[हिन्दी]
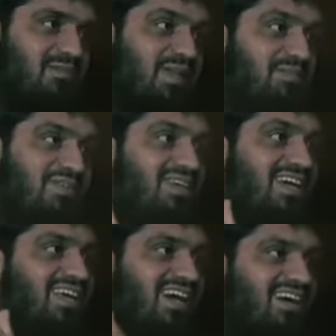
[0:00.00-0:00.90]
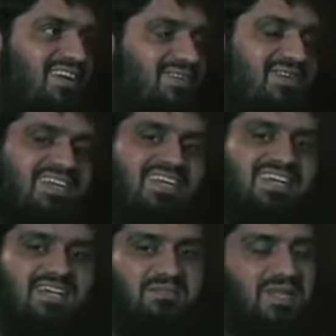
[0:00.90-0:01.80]
कि मेरी बीवी का ये हार है और
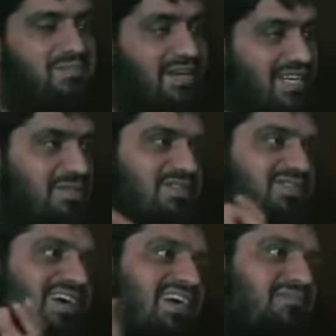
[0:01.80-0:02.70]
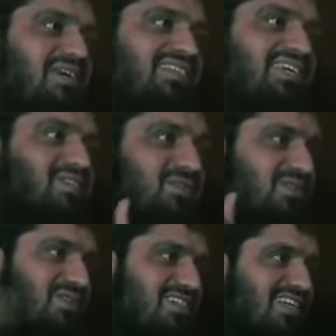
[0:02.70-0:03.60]
मेरी बेटी ने भिजवाया कि मैं इसके
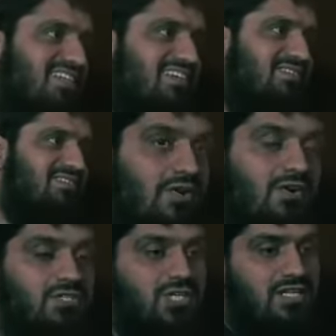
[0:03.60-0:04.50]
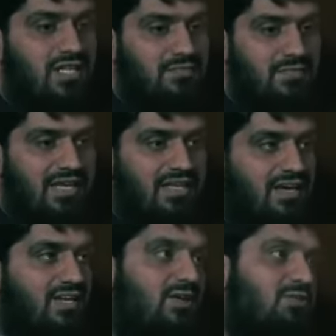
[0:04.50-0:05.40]
शोहर को आज़ाद कर पाऊँ और जन्नत में
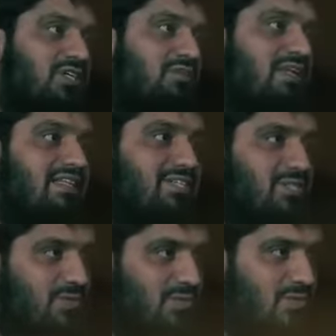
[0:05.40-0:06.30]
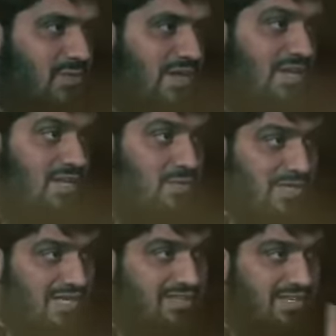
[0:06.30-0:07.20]
घर की खुशखबरी दीजिए उनको अल्लाह ने
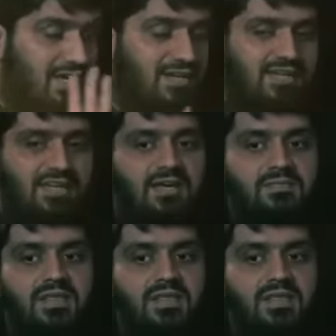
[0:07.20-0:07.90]
उनके लिए तैयार किया